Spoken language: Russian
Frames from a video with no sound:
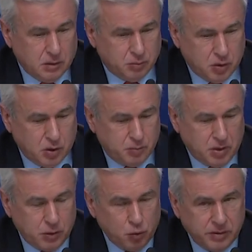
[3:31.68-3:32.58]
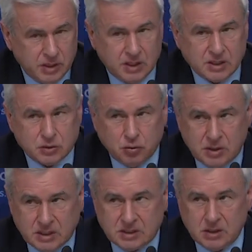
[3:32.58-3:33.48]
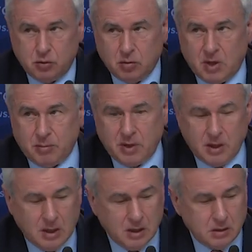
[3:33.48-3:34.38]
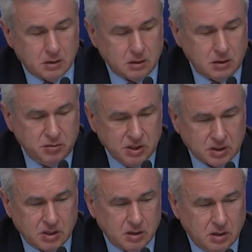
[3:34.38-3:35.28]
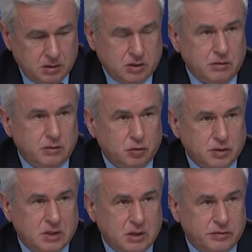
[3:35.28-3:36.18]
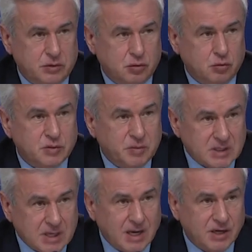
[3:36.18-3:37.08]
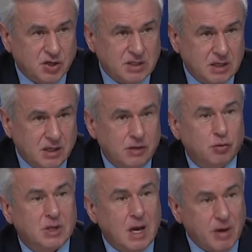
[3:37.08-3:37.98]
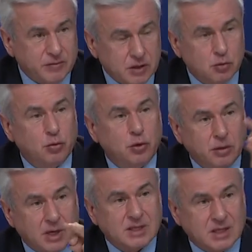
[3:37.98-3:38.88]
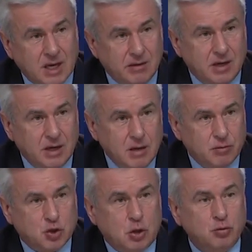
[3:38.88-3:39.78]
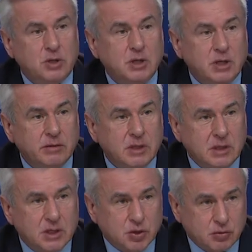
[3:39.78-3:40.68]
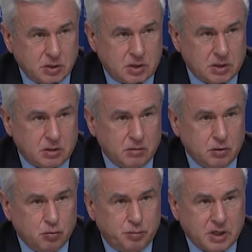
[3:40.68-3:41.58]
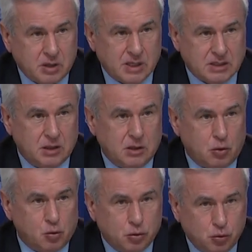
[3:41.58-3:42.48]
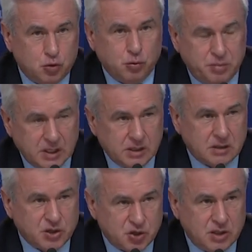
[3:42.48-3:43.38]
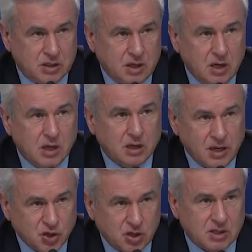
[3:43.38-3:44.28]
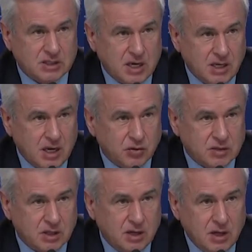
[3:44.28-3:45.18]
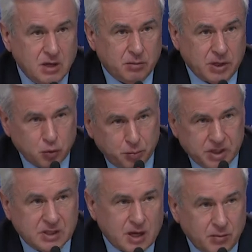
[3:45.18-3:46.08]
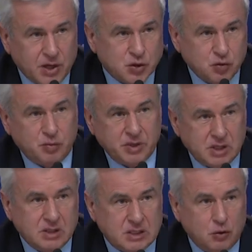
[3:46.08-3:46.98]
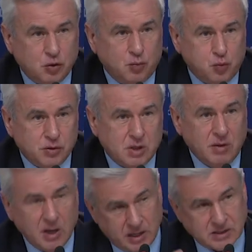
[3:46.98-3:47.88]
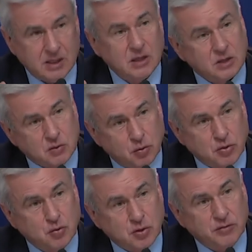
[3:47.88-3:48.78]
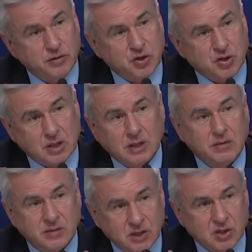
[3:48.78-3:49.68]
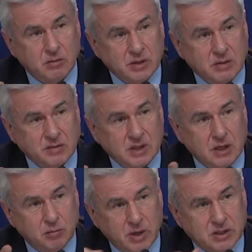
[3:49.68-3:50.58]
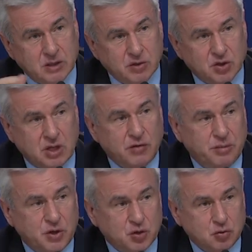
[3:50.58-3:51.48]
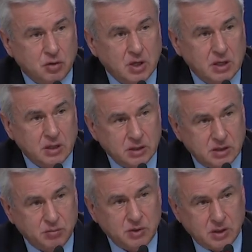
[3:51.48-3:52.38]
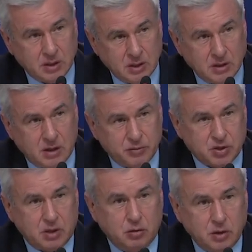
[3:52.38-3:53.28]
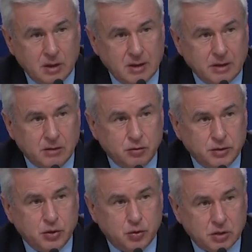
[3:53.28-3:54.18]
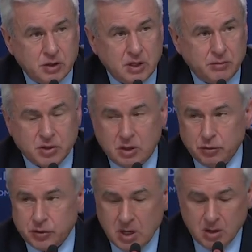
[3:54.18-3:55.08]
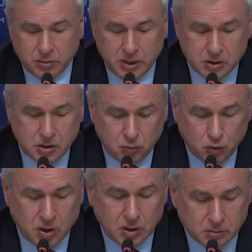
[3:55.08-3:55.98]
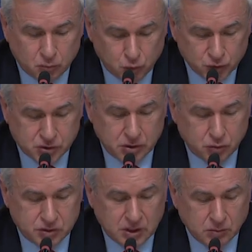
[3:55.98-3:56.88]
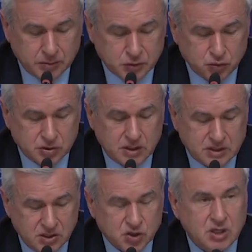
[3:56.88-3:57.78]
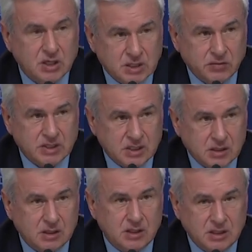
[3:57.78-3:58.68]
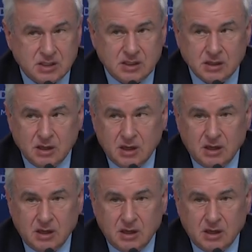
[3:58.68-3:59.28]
По, по Новой Риге 110 идем, а по э, Минке 90 и все. Ну, специально же сделано. И вот там автодорию расставили. Потому что люди не выдерживают этого. Ну, прекрасная дорога, ну что пилить, тошнить-то? Конечно, разгоняются, потом притормаживают перед населенным пунктом, а средняя скорость уже высчитана. Не все же об этом знают. Бах, тебе штраф пришел. Иди, милый, обжалуй. Вот, ничего ты не обжалуешь. Поэтому можно эту тему обсуждать, снижение с 20 до 10.